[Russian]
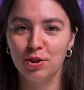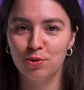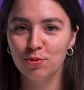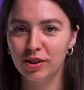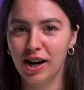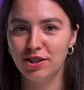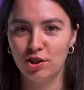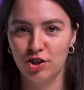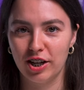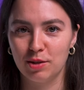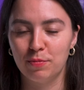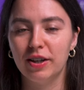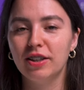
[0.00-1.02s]
маникюра, как
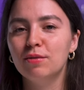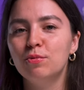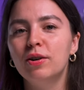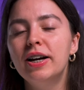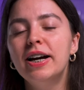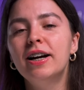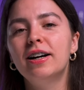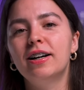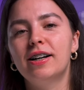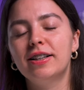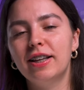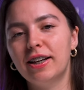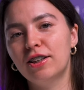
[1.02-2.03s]
сейчас. Поэтому,
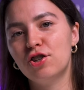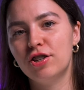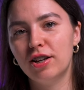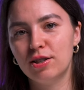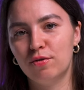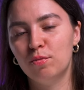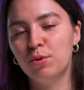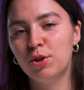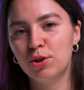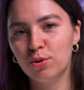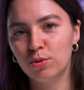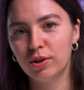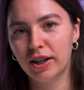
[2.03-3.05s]
а, когда я начинала свою
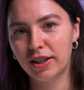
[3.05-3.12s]
маникюрную